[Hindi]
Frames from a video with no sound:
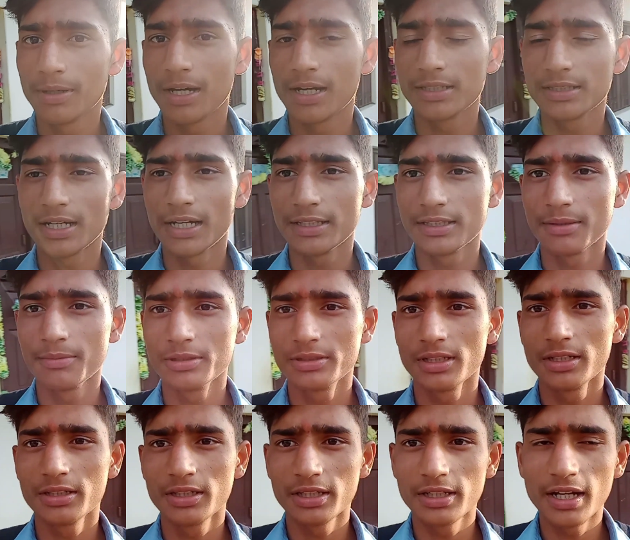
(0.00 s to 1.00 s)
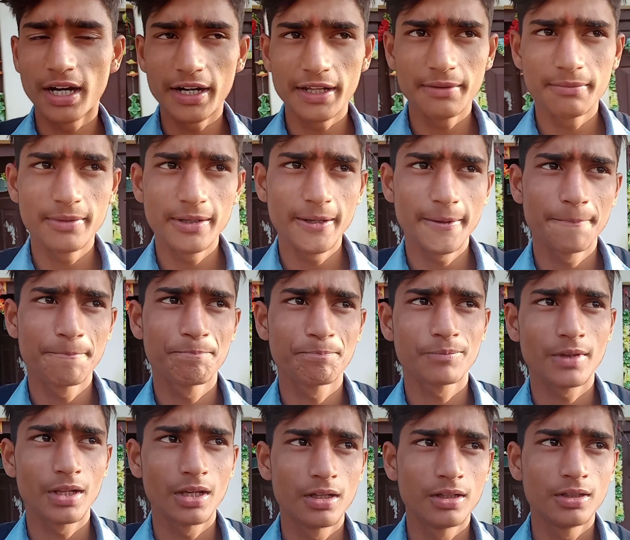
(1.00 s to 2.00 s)
मैं आज आए थे मैं सर की गाड़ी में
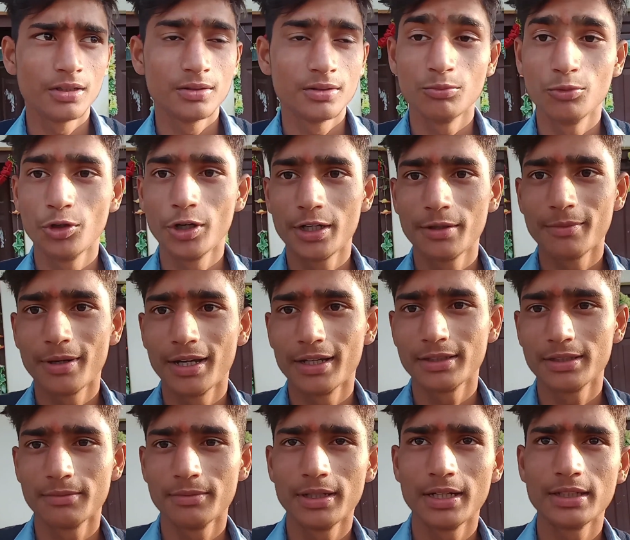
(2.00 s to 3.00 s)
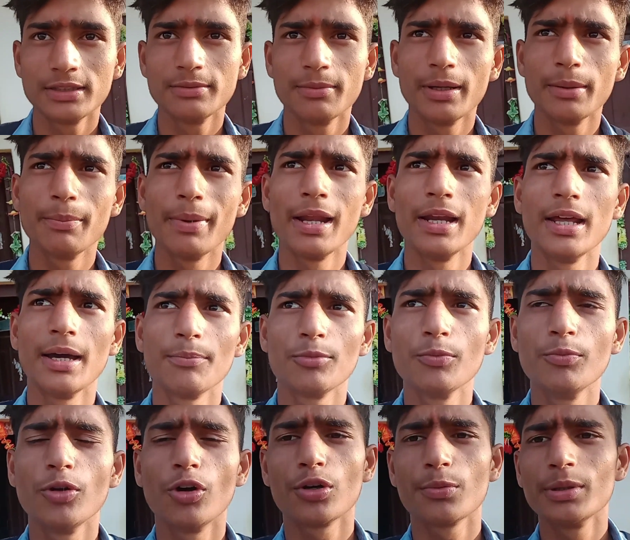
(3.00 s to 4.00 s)
बुलेट में आया था मैं आज मैं पहले आपको
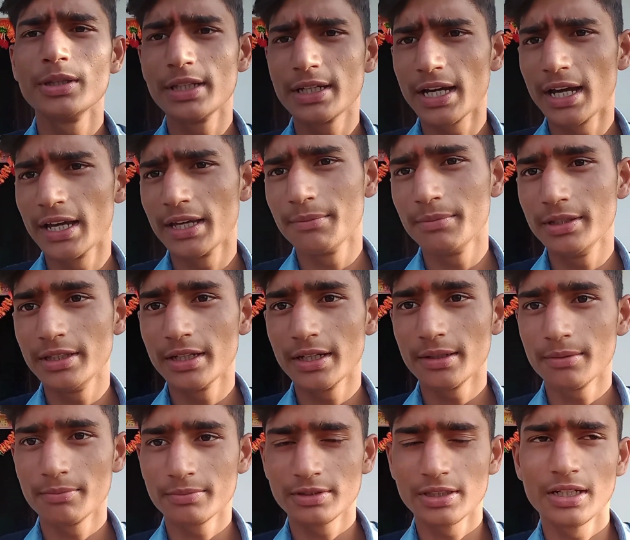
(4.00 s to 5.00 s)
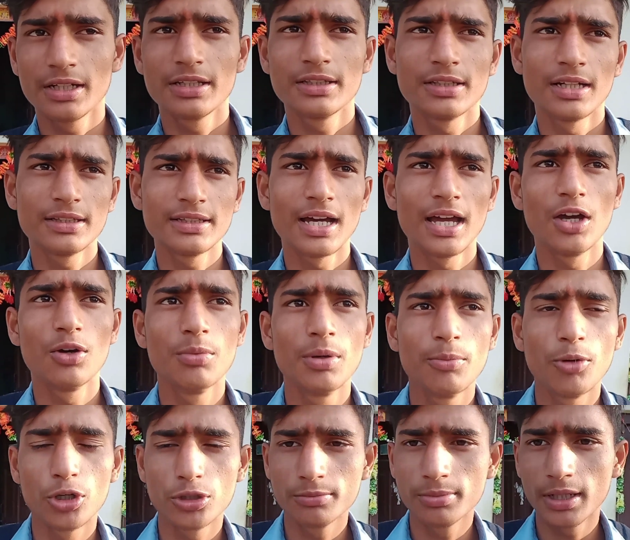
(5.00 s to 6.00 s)
ब्लॉग में दिखाया भी है सर के साथ आया हूँ मैं
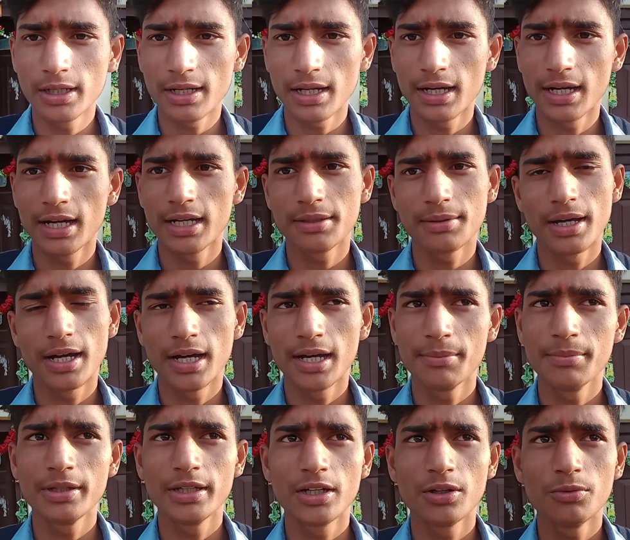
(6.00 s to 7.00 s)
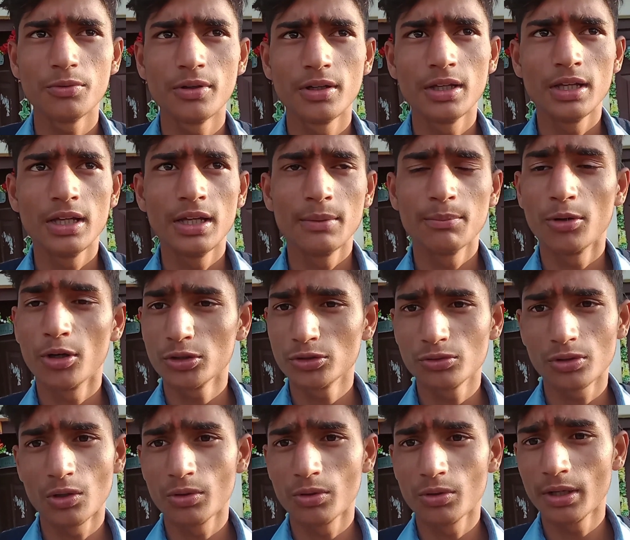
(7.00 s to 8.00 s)
बहुत बार आ, आ भी गया हूँ पहुँच
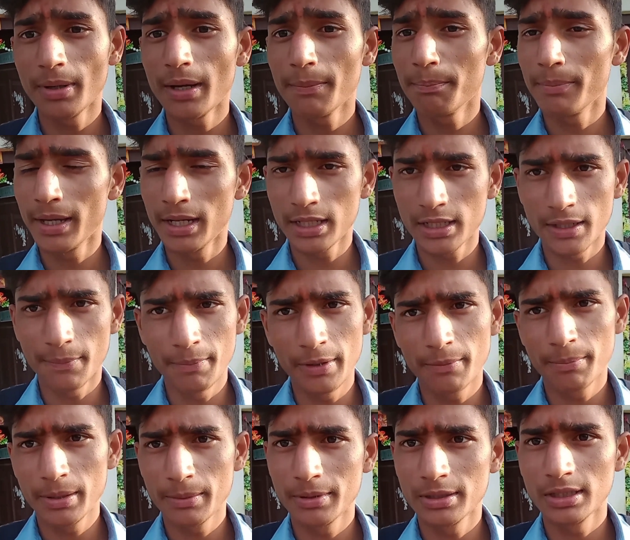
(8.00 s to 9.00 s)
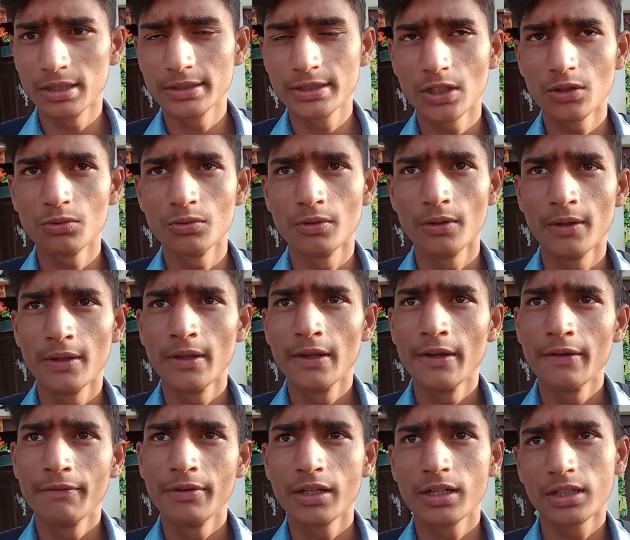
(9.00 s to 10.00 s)
चुका हूँ घर में आप पहले कपड़े वपड़े बदलता हूँ
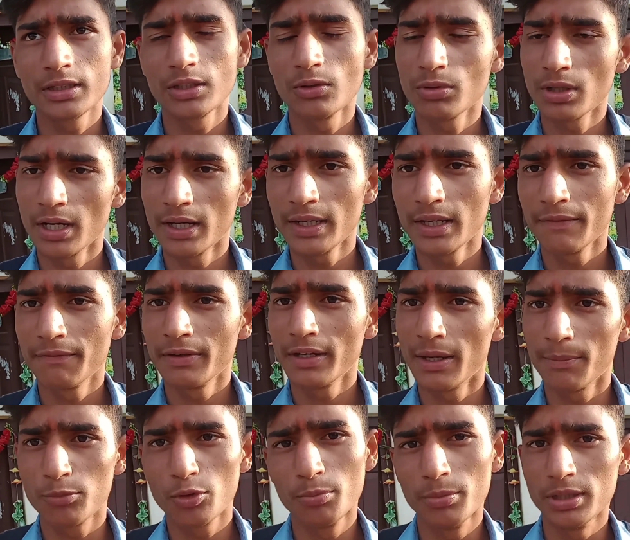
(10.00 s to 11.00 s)
फिर करता हूँ खाना फिर आपको